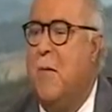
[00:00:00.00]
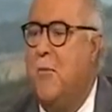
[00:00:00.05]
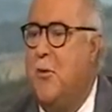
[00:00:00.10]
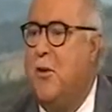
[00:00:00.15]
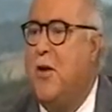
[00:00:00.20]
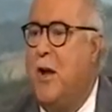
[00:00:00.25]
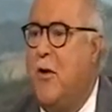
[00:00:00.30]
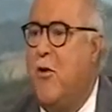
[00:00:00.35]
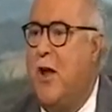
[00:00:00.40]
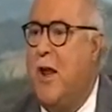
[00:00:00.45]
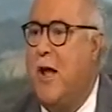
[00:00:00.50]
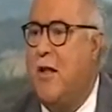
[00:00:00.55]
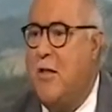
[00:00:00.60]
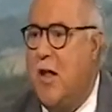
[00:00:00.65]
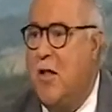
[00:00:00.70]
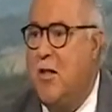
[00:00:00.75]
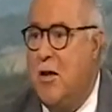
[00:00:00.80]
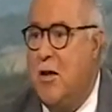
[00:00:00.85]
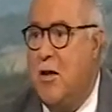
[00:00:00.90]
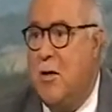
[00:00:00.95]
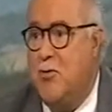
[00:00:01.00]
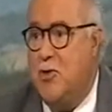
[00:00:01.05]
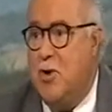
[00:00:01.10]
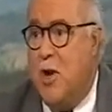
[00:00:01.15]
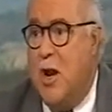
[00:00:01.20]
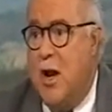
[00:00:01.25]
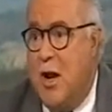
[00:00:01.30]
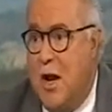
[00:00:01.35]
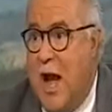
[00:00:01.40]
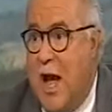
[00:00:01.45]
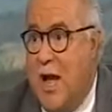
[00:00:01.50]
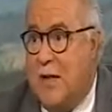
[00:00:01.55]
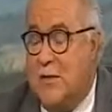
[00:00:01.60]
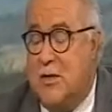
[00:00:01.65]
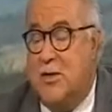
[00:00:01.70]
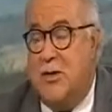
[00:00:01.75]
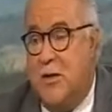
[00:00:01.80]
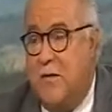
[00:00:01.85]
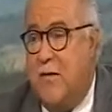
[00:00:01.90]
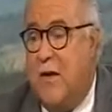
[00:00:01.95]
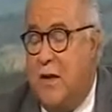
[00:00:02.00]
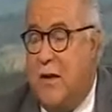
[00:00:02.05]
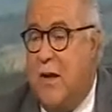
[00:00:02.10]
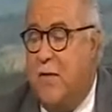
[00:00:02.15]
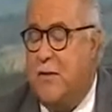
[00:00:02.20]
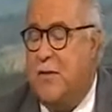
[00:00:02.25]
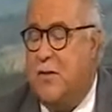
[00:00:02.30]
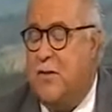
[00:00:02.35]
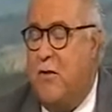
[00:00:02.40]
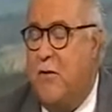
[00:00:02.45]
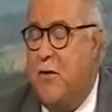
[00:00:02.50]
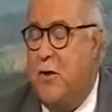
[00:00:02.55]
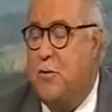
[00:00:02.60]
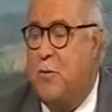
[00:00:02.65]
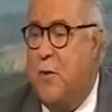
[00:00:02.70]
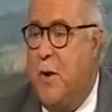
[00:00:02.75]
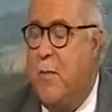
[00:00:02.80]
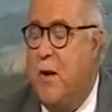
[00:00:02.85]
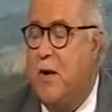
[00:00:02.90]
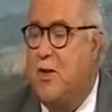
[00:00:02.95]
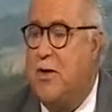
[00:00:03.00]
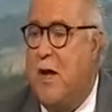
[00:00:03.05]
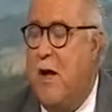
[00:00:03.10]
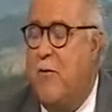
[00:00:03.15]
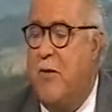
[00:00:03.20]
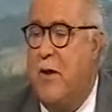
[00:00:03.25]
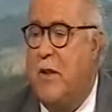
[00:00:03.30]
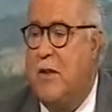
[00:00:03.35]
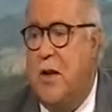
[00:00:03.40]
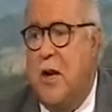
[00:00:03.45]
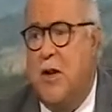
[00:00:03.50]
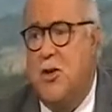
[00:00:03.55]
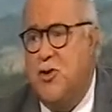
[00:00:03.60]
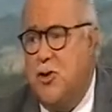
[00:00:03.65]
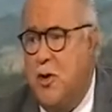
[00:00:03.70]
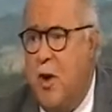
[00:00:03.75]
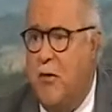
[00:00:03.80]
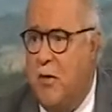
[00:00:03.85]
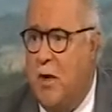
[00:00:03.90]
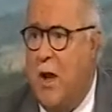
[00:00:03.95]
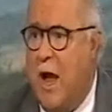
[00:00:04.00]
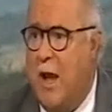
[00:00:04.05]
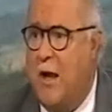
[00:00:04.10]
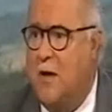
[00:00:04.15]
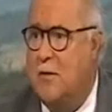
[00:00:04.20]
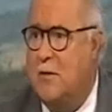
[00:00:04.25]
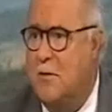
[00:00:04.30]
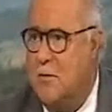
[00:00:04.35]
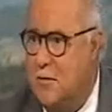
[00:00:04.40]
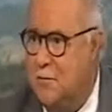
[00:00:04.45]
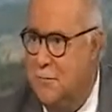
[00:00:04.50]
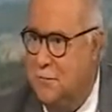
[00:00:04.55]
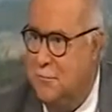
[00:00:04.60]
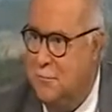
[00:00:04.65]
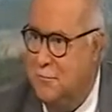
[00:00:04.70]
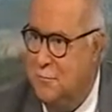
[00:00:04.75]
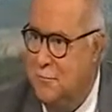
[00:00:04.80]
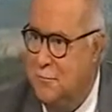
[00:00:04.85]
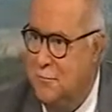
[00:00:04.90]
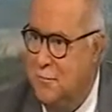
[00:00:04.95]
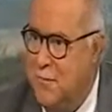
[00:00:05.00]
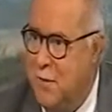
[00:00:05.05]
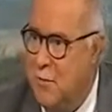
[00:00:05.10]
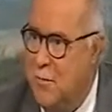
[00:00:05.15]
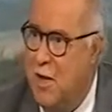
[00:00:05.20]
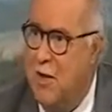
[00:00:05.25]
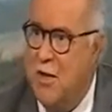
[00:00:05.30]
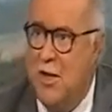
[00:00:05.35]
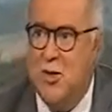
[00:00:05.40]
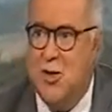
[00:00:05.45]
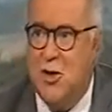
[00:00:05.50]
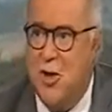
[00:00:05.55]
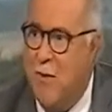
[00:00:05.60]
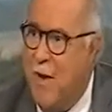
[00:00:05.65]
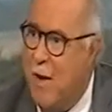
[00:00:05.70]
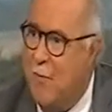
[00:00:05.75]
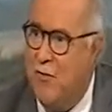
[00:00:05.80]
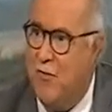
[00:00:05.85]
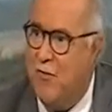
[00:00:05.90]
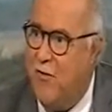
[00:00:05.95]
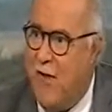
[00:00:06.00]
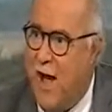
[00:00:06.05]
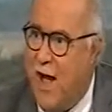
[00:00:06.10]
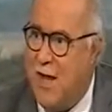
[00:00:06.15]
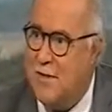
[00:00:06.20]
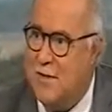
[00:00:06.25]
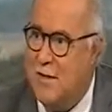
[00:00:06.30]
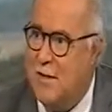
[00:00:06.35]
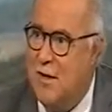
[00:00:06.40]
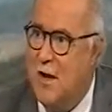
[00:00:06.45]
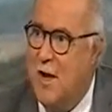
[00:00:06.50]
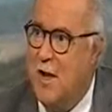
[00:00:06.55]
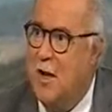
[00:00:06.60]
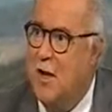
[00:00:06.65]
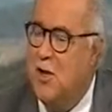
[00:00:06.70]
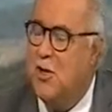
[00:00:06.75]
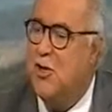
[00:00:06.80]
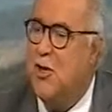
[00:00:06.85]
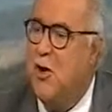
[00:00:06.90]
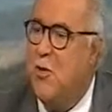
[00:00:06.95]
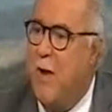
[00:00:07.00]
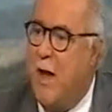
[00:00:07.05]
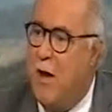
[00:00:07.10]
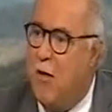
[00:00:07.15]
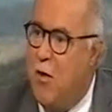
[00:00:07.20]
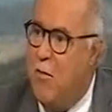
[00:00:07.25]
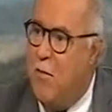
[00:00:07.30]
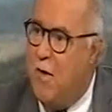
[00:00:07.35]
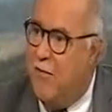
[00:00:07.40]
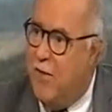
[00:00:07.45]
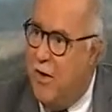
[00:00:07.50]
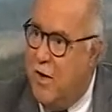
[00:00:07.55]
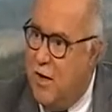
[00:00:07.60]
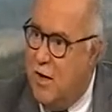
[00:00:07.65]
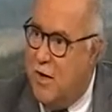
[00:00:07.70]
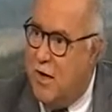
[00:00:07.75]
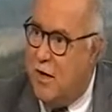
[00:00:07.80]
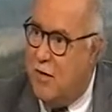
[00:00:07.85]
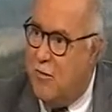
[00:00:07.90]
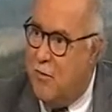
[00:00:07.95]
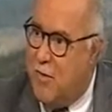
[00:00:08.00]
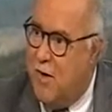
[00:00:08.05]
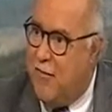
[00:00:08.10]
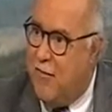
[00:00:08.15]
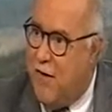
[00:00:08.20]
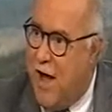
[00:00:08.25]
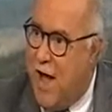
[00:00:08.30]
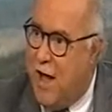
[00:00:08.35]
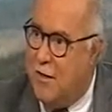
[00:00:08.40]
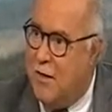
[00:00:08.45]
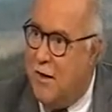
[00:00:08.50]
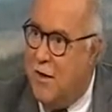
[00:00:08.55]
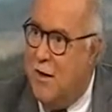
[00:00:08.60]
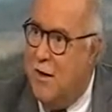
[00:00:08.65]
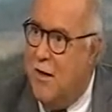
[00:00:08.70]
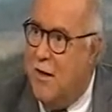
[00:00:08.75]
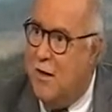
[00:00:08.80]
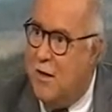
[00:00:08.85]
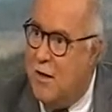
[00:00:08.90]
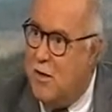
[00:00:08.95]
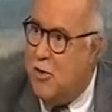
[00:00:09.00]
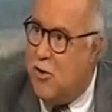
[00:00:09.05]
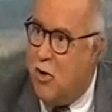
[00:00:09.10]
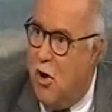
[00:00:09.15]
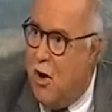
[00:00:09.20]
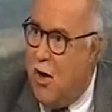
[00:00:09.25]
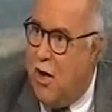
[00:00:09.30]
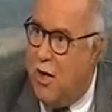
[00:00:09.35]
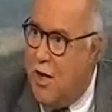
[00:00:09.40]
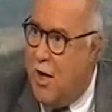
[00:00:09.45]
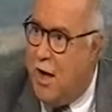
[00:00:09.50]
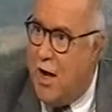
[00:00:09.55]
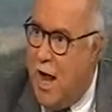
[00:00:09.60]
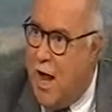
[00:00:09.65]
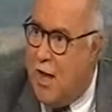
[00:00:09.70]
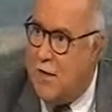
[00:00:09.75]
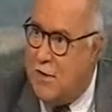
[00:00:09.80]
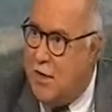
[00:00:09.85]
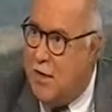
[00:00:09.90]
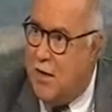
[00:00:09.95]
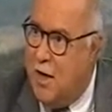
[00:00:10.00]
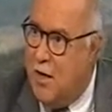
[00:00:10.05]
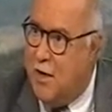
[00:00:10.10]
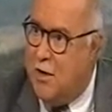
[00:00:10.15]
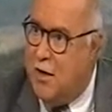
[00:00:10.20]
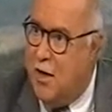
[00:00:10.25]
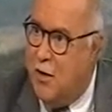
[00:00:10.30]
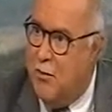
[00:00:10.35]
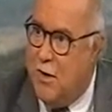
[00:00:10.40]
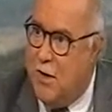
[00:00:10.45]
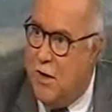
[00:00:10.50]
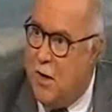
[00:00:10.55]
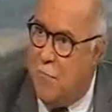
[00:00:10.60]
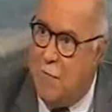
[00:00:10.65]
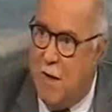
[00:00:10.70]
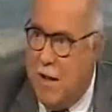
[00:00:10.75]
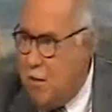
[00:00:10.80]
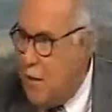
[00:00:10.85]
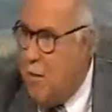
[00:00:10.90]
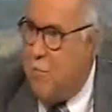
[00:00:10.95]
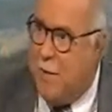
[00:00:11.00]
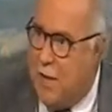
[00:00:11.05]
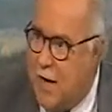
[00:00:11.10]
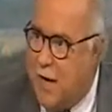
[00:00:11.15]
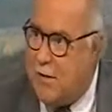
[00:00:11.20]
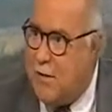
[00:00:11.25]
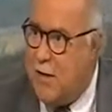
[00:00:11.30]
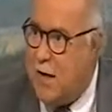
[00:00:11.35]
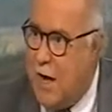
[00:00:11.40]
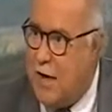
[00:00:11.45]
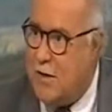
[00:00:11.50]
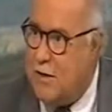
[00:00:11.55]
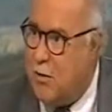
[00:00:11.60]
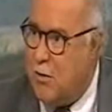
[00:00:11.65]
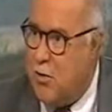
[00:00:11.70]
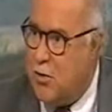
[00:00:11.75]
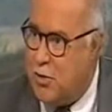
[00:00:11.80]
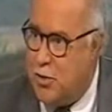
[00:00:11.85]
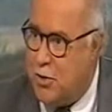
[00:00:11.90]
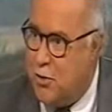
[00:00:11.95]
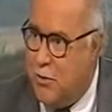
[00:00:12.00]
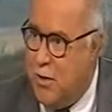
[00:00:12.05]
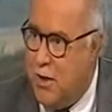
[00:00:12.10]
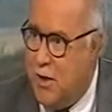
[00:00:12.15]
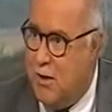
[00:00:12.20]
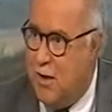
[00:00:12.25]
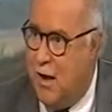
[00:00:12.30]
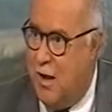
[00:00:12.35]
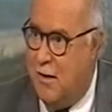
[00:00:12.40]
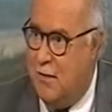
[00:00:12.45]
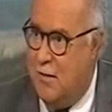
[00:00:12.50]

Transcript: porque agora até tínhamos casas que, tive, que resolver esse problema que estavam em terrenos não legais. Portanto, isto não é muito fácil, isto não é como a varinha de uma fada que se toca na casa que herdeu e de repente aparece a casa construída.